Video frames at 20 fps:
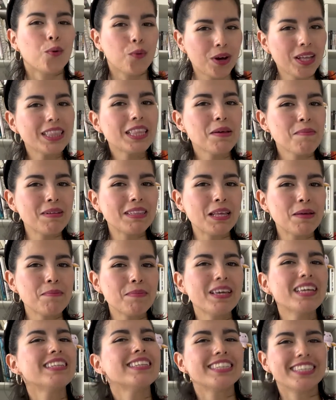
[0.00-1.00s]
Cuéntame
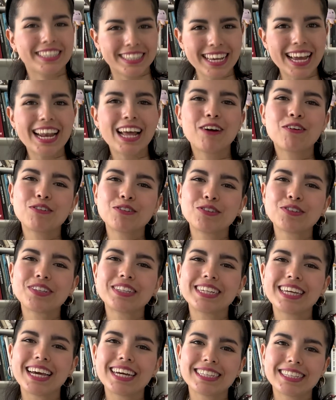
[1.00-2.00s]
también si ya la conocías.